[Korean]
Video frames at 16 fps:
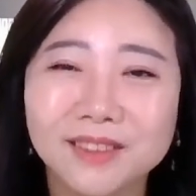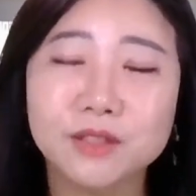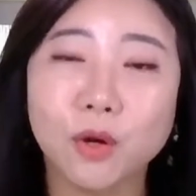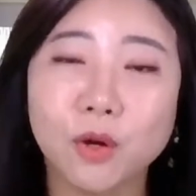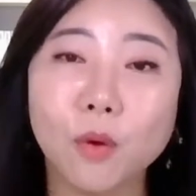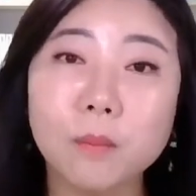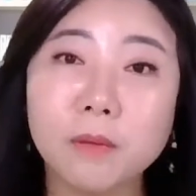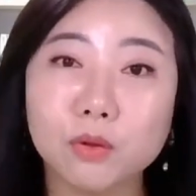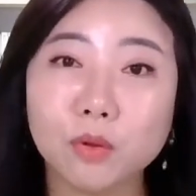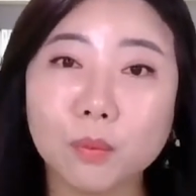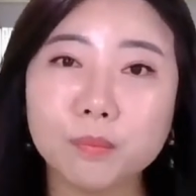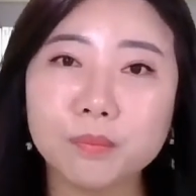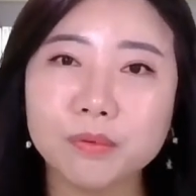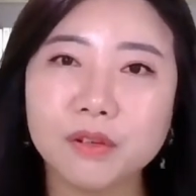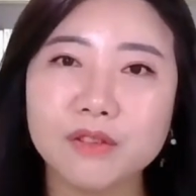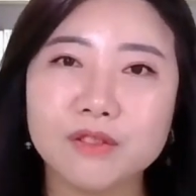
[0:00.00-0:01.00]
정말 똑
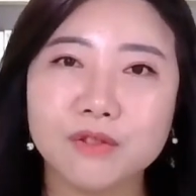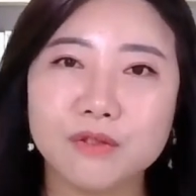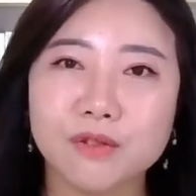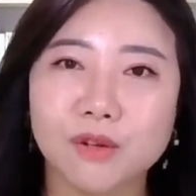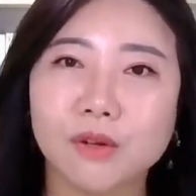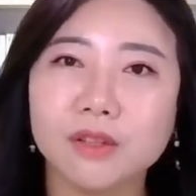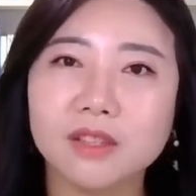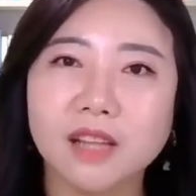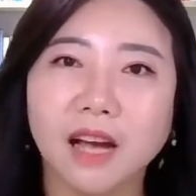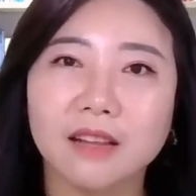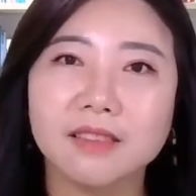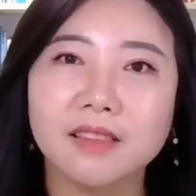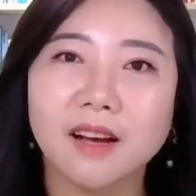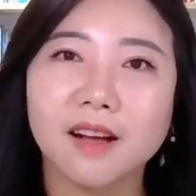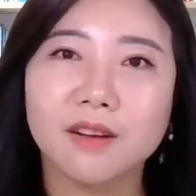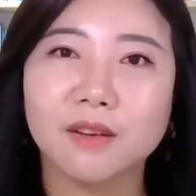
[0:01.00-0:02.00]
떨어지고 절대
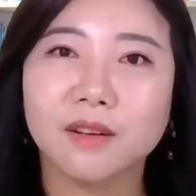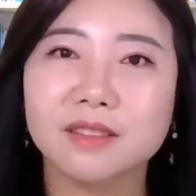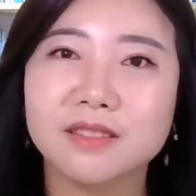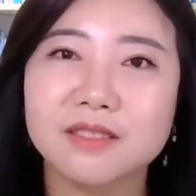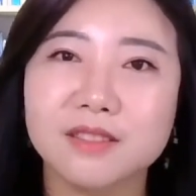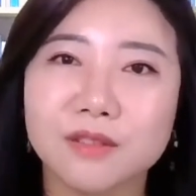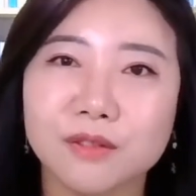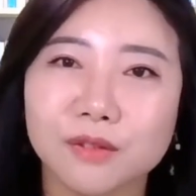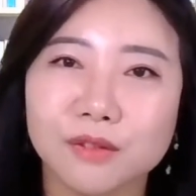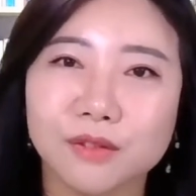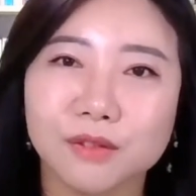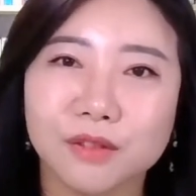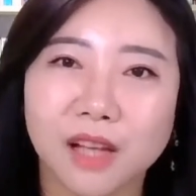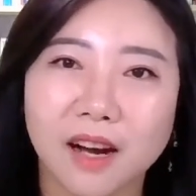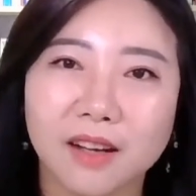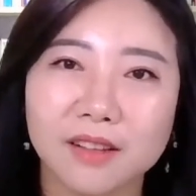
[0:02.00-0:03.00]
안 당할 것 같은
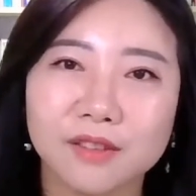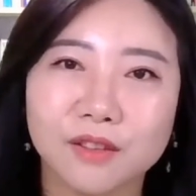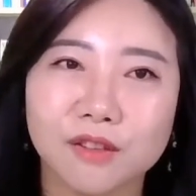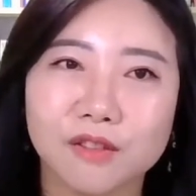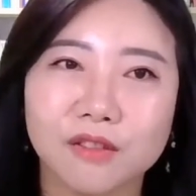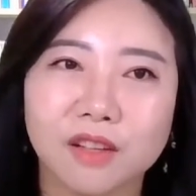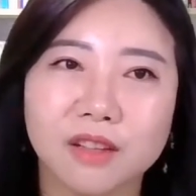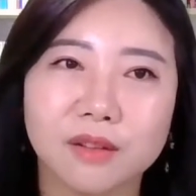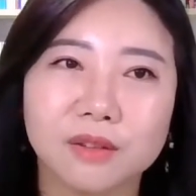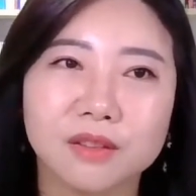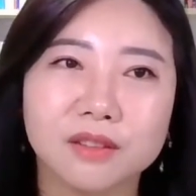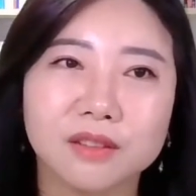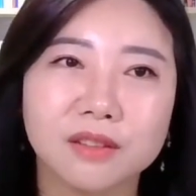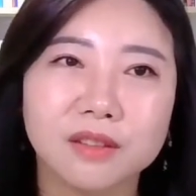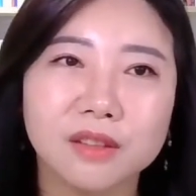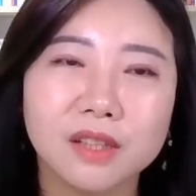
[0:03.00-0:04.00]
친구들도 당하는 경우가
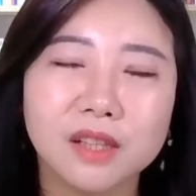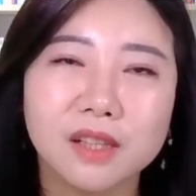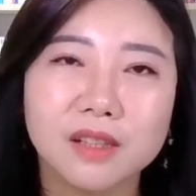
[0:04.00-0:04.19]
있거든요.